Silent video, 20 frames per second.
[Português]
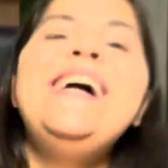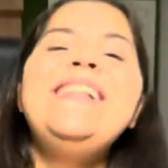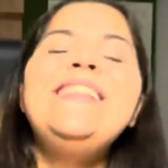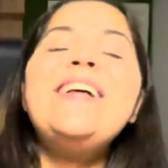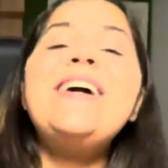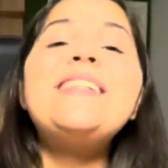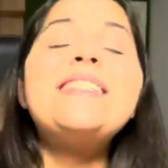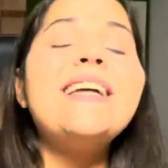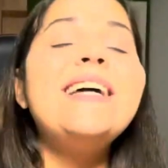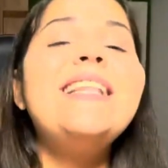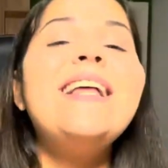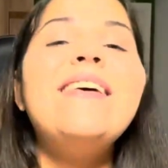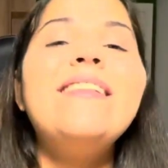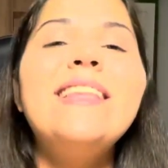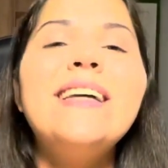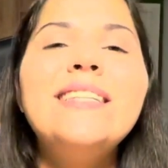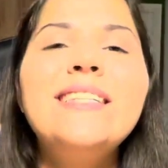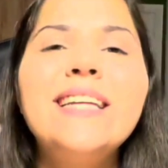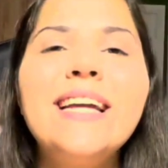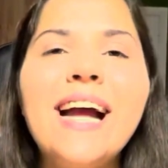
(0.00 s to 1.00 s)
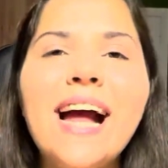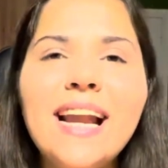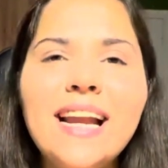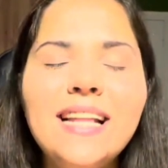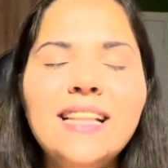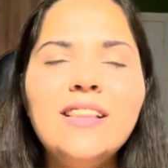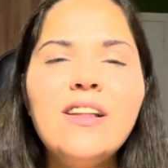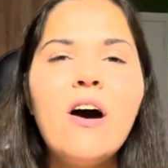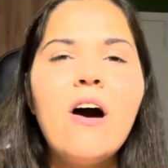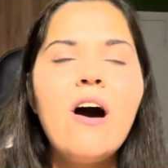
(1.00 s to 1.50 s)
Nosso canal tá de
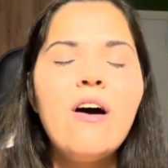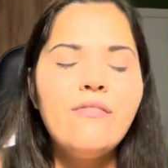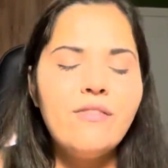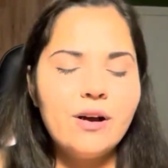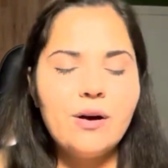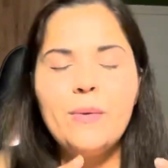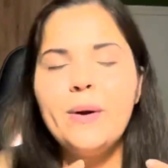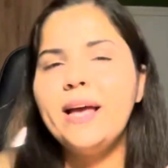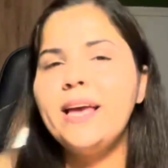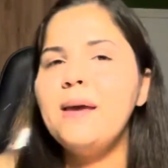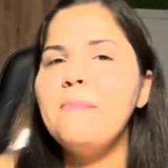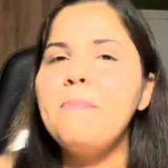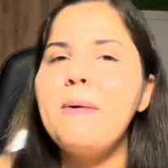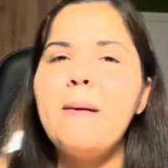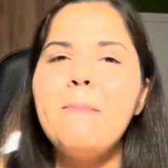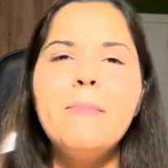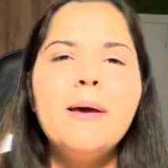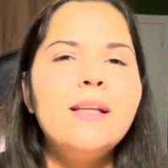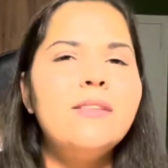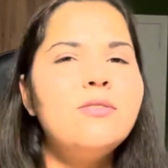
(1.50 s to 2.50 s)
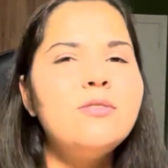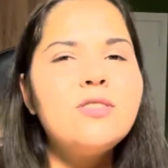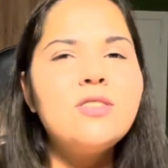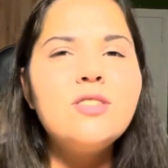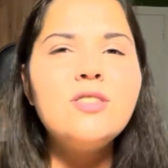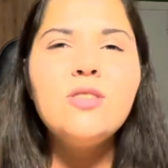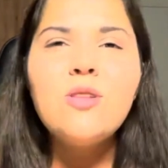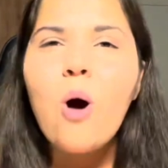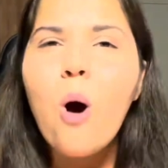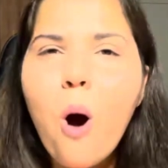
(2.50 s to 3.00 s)
cara nova, com equipamentos
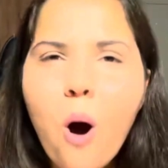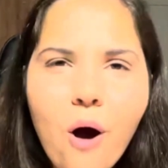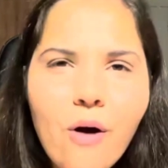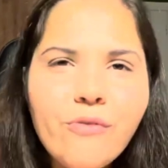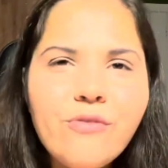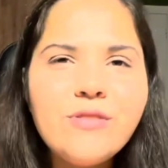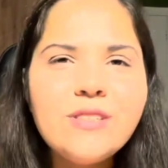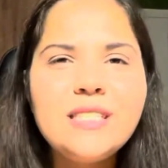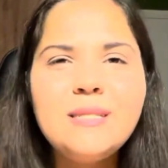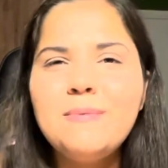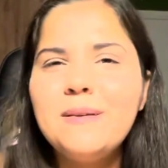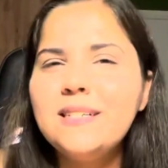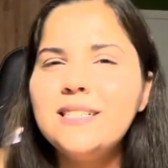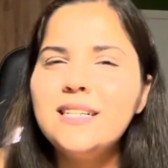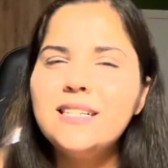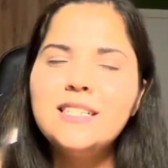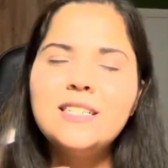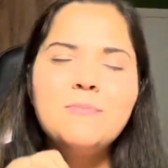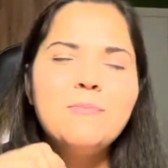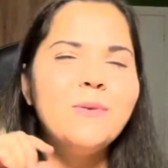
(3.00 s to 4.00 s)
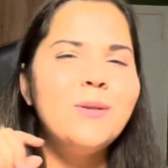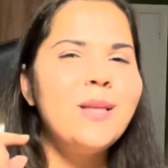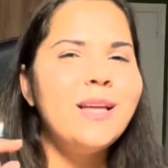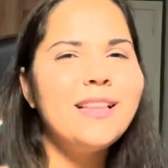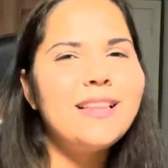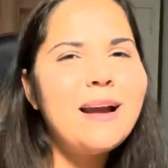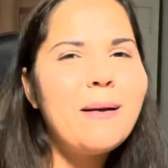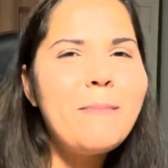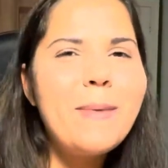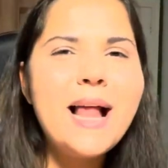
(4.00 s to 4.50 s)
novos pra gente poder
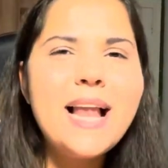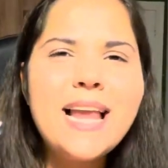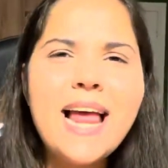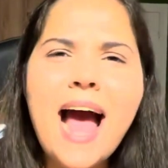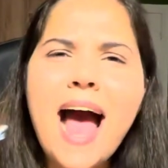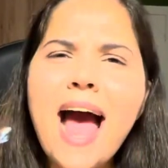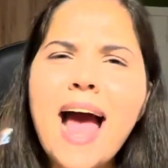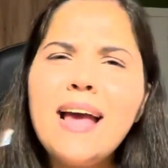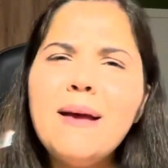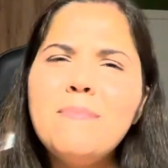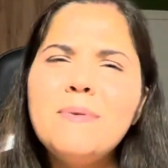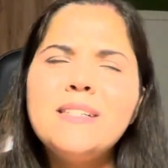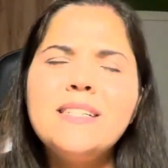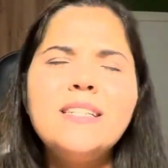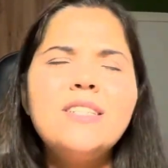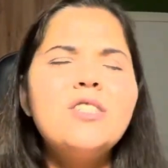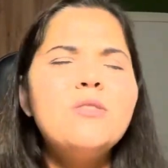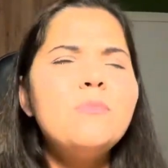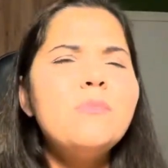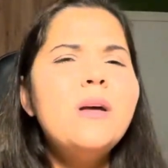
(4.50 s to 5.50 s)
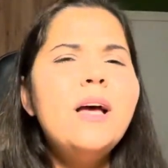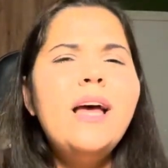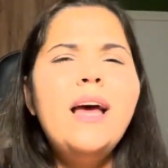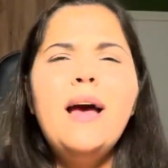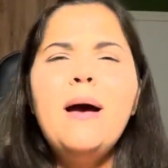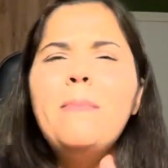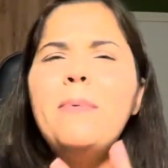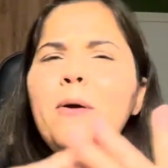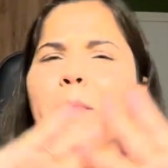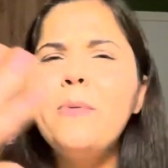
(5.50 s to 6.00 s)
trabalhar e pra gente
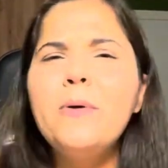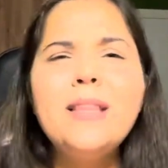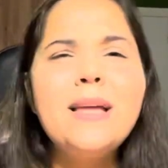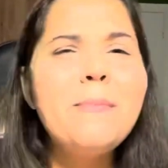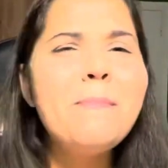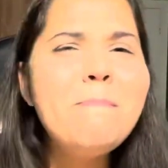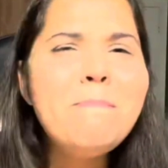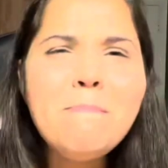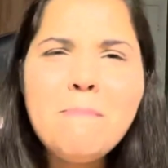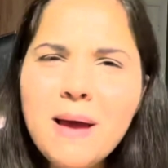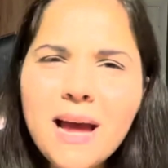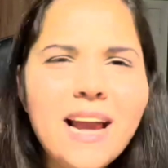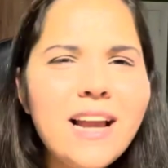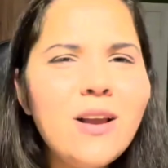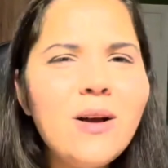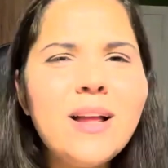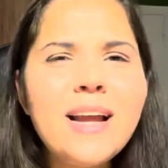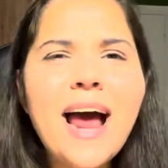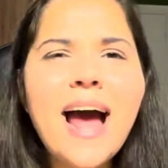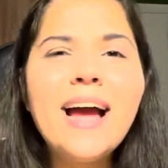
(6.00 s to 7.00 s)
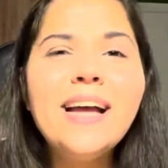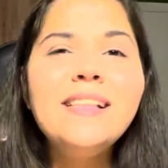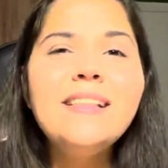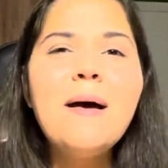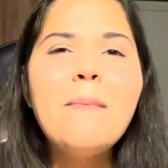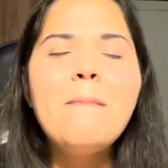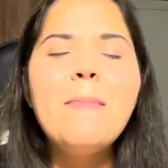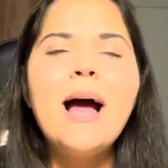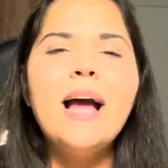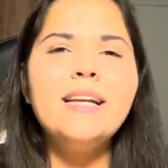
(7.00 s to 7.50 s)
pra eu poder melhorar
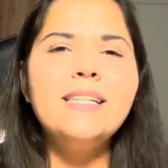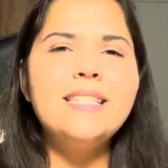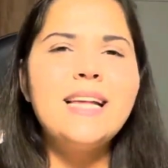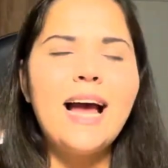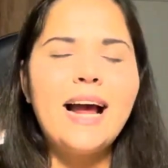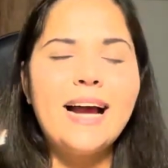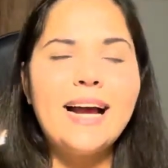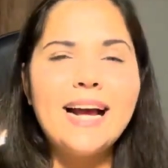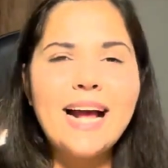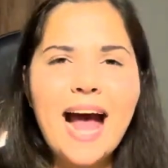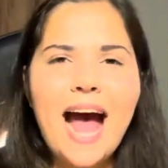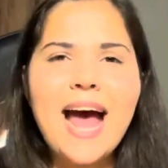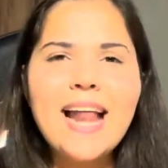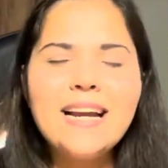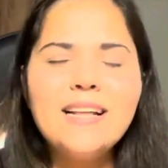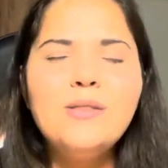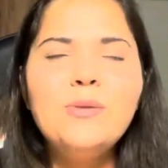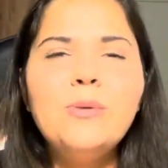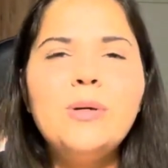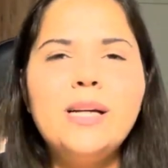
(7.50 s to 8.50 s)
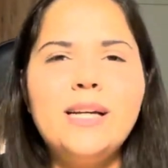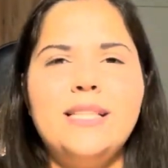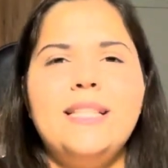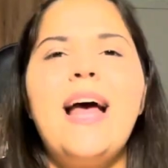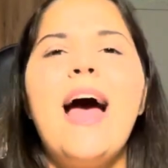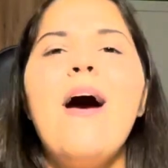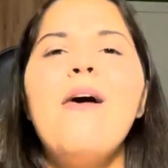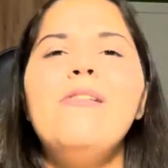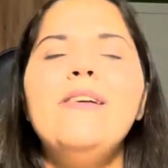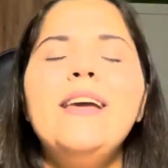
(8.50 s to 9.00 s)
ainda mais a cara do
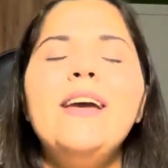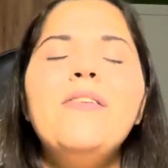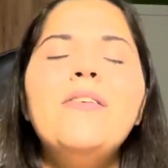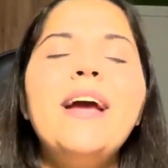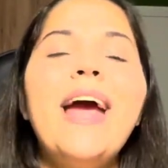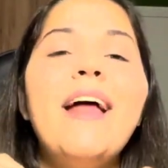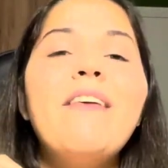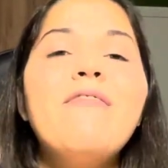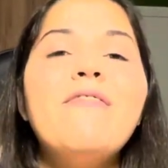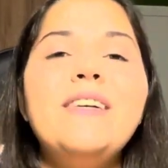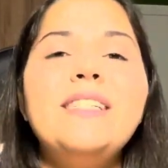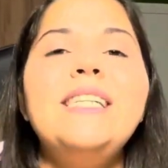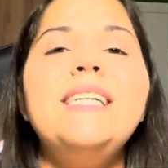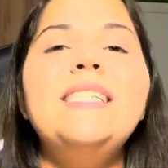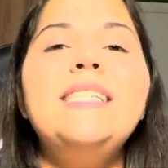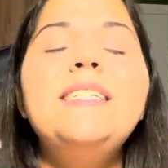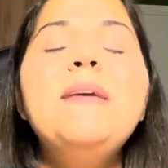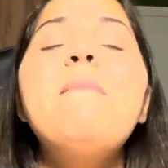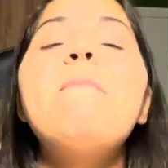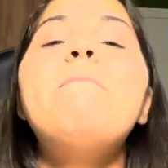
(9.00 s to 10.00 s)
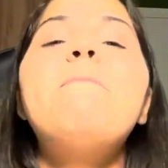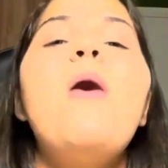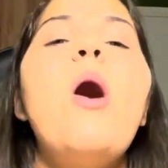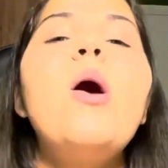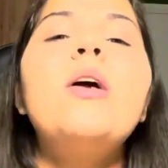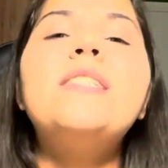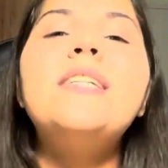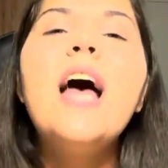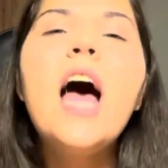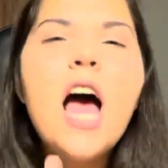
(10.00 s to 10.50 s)
canal. E eu quero fazer esse inbox